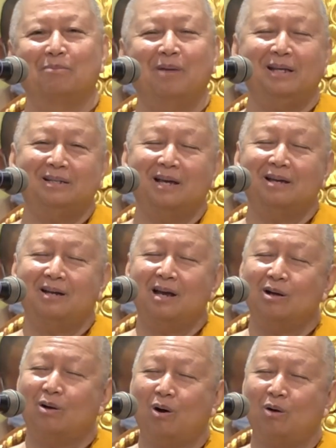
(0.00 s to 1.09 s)
ไม่ใช่เรื่อ
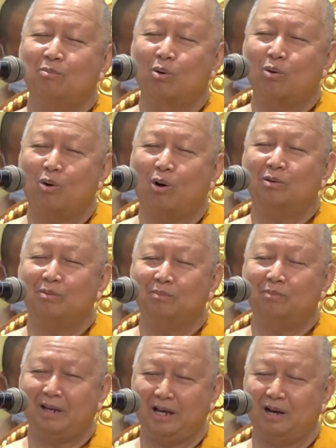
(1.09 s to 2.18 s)
งของบุคคล
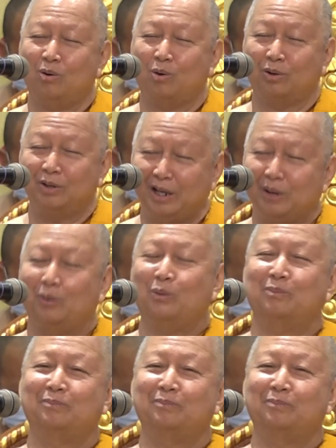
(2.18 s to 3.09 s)
เพียงคนเดียว